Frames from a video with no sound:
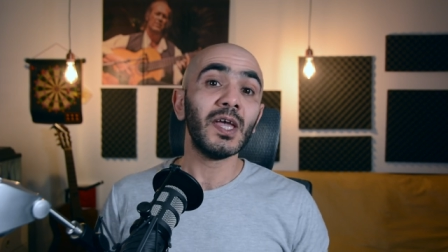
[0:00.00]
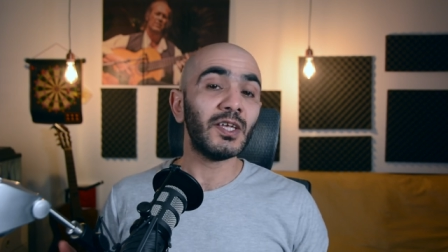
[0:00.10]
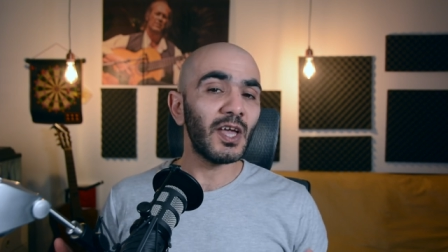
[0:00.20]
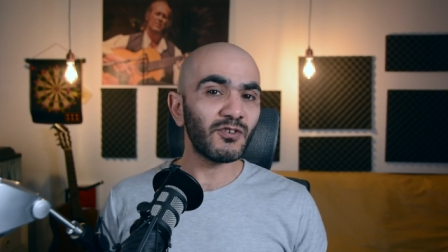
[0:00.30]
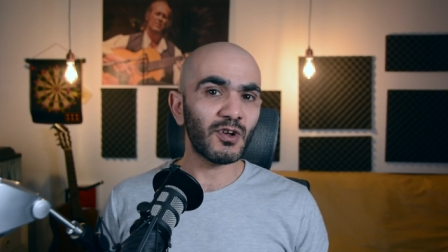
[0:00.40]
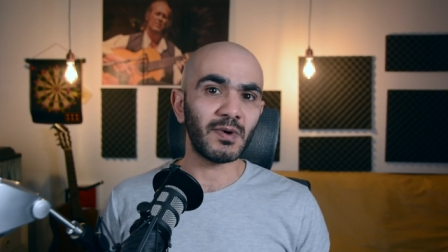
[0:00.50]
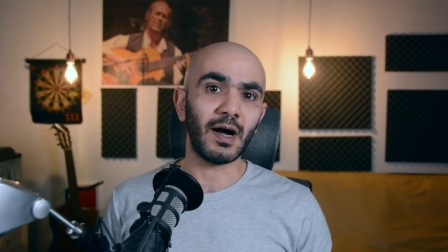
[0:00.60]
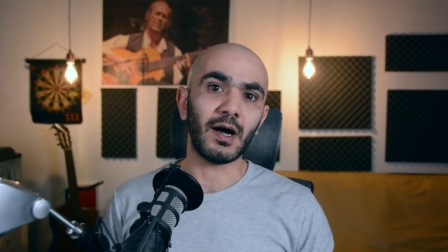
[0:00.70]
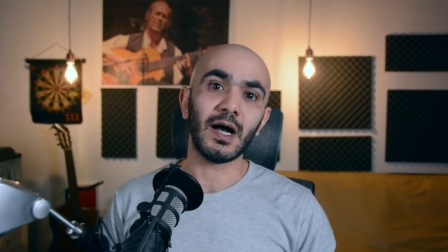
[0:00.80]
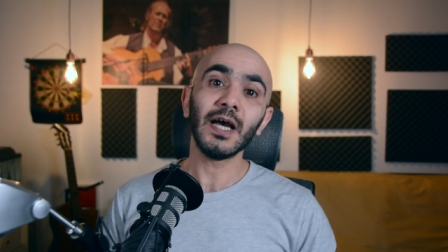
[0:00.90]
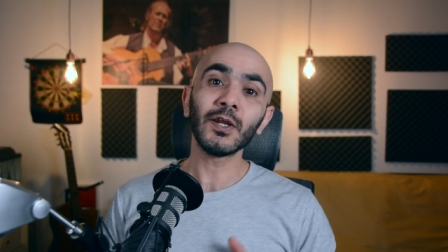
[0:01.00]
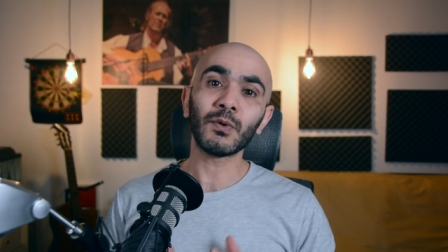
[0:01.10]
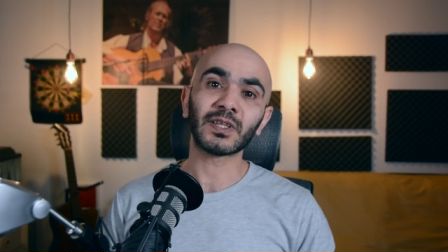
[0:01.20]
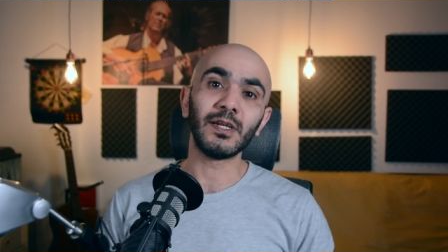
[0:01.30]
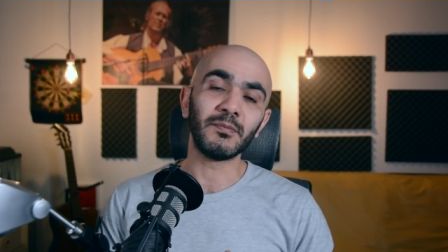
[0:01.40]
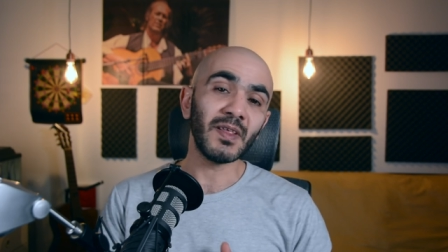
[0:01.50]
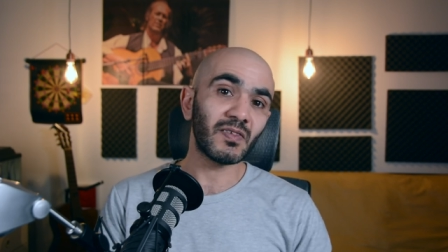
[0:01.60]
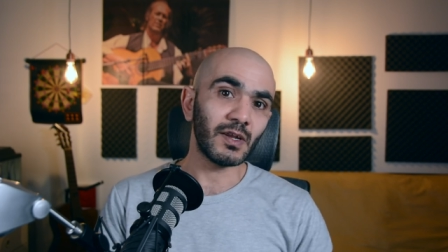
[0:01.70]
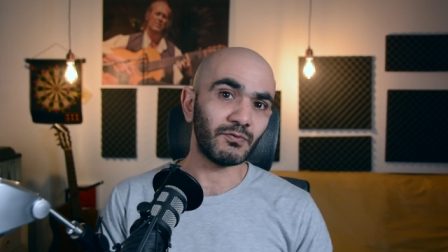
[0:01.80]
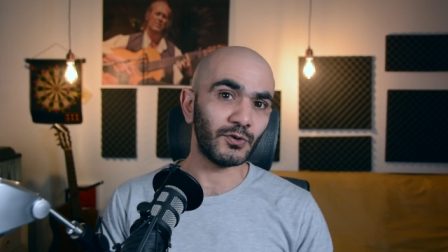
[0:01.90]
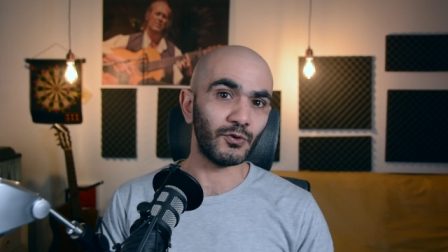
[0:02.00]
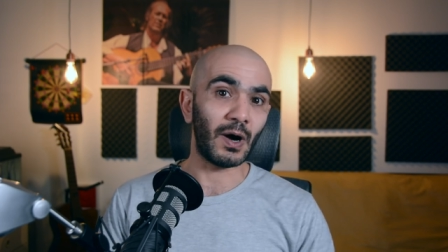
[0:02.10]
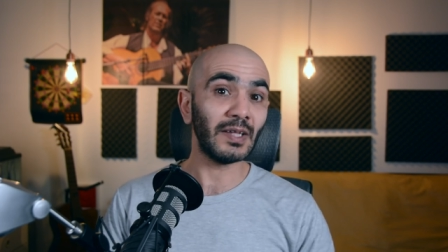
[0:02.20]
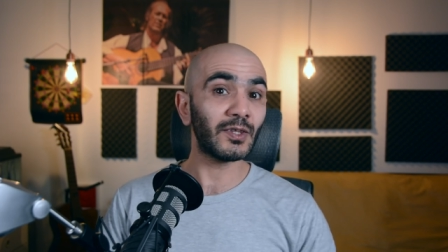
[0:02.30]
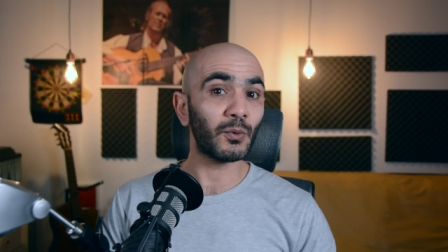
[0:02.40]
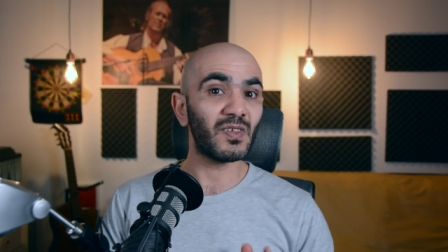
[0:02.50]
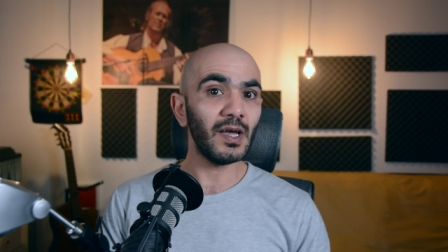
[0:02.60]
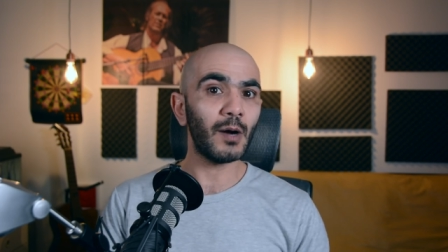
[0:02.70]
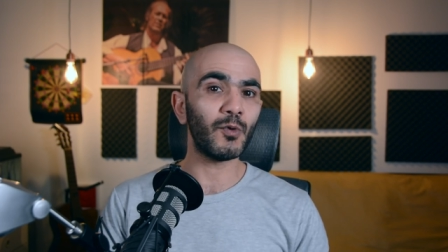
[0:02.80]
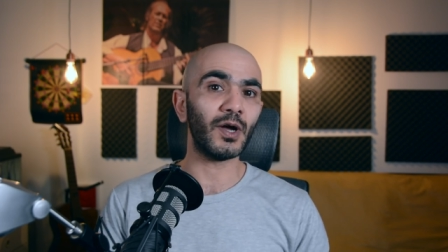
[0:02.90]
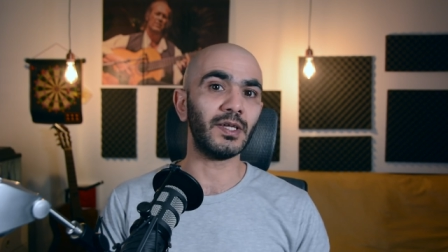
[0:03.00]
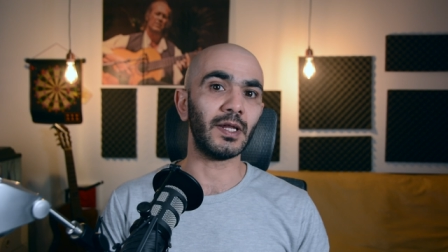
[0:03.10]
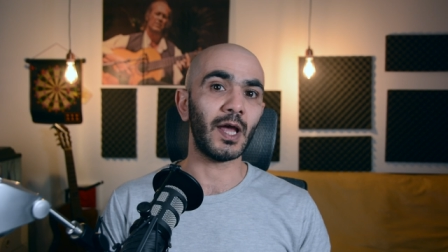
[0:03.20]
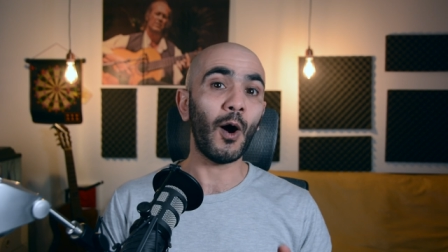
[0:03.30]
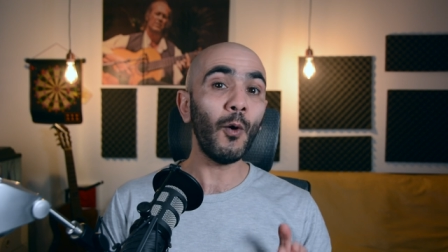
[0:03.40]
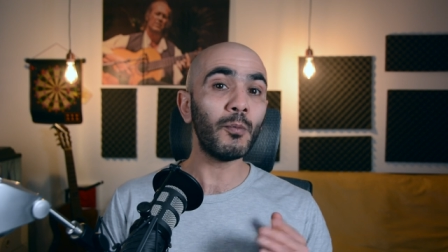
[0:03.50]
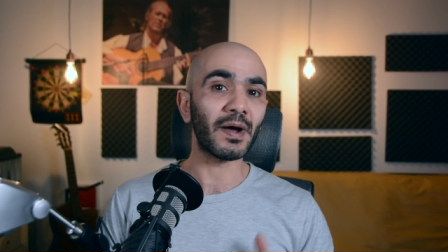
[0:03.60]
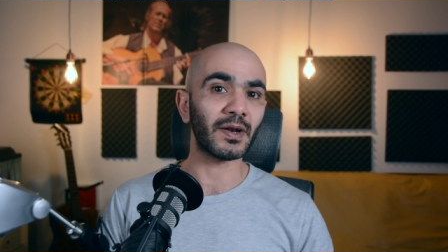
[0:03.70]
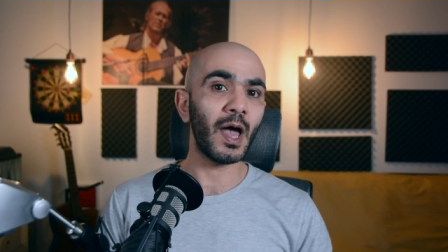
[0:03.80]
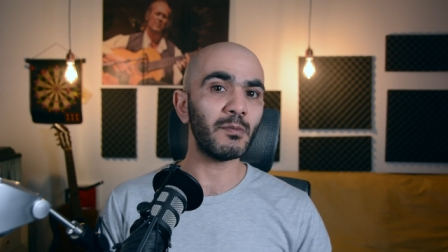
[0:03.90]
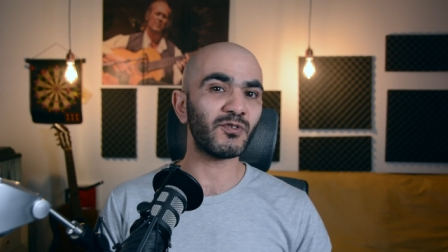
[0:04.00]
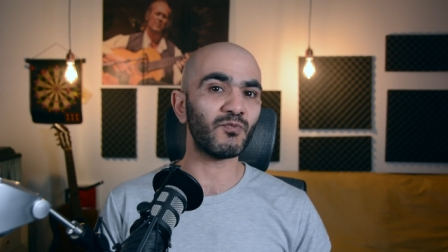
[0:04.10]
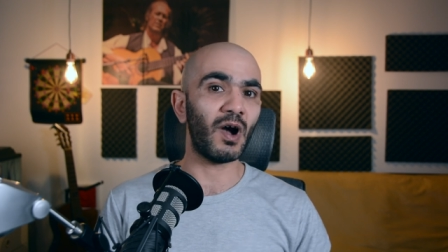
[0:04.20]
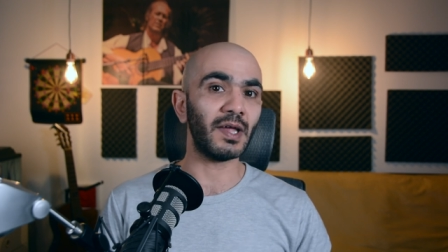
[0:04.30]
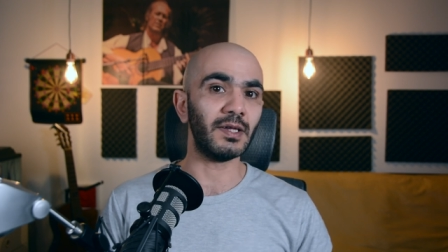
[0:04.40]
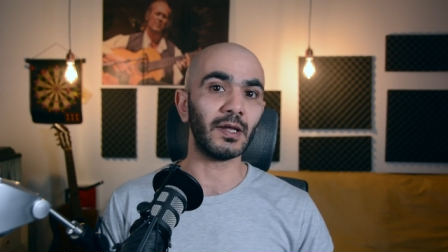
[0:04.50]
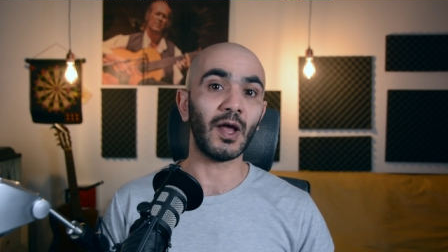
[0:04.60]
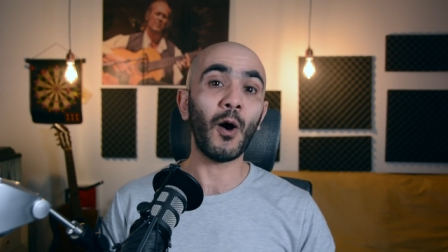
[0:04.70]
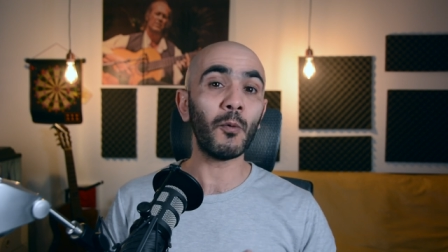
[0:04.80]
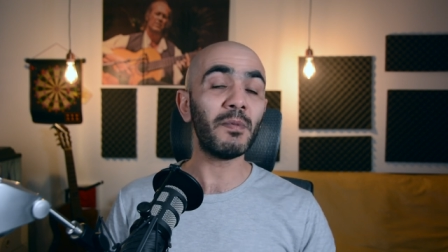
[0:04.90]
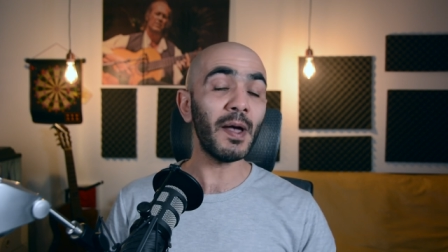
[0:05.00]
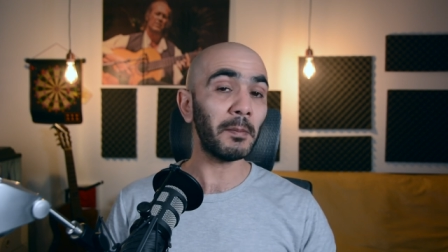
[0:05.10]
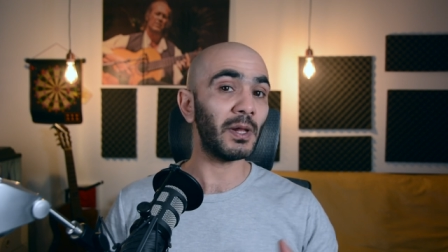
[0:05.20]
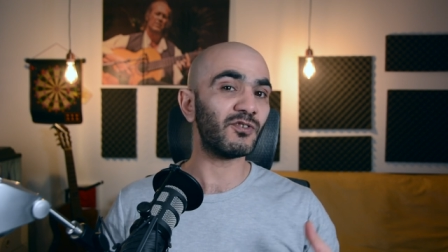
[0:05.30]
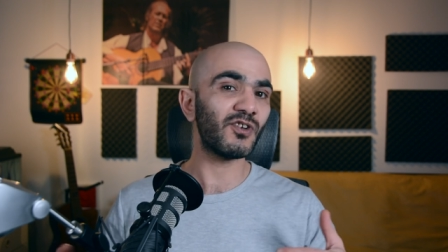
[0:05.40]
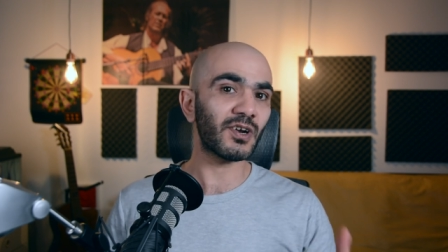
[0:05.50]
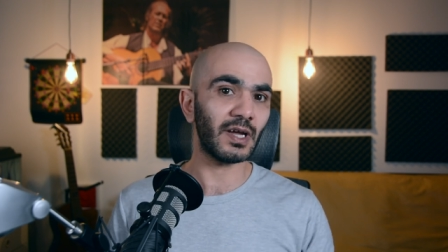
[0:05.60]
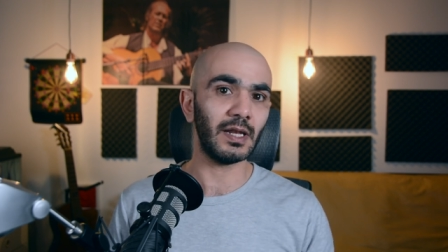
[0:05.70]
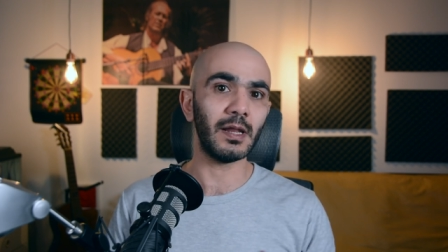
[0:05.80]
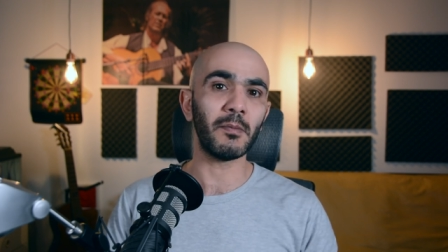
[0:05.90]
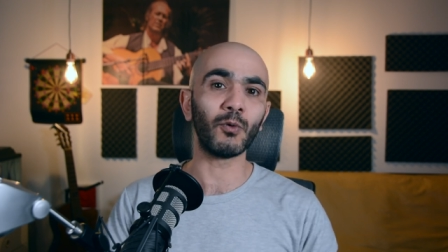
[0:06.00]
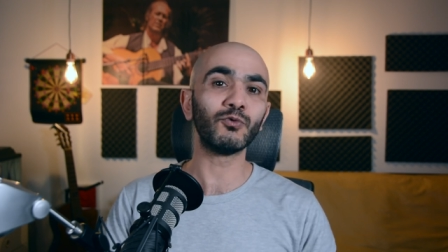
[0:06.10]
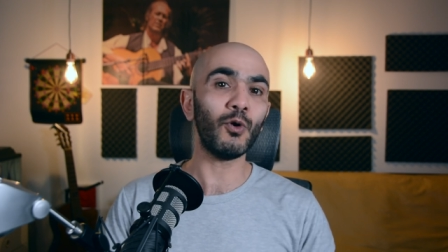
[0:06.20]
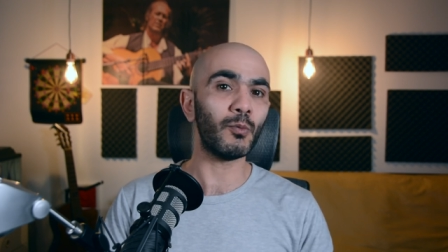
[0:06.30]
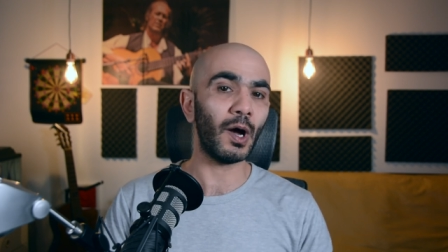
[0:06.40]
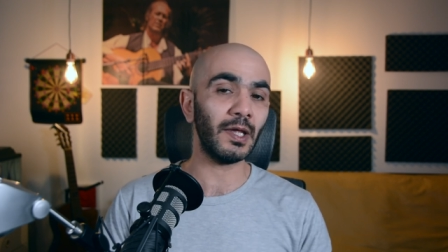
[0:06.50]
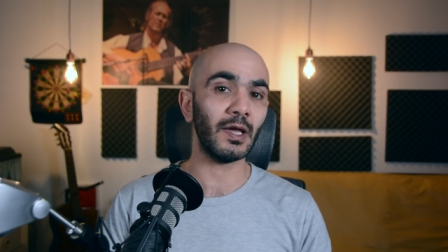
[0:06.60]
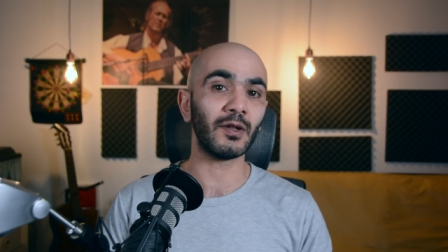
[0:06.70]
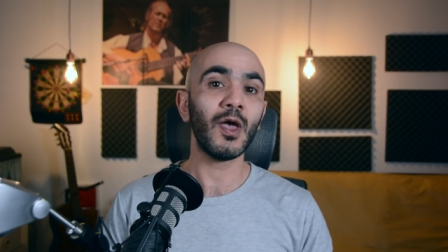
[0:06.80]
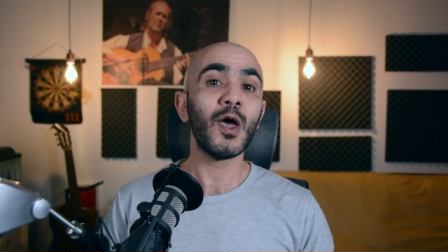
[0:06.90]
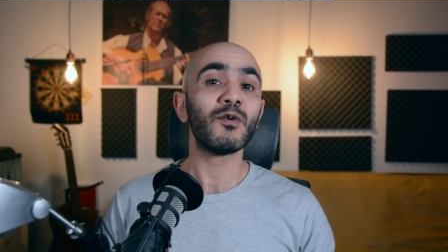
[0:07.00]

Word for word: يا جماعه انا وقت اللي بنزل فيديو عن توزيعه معينه او برنامج معين او بعمل شرح لموضوع معين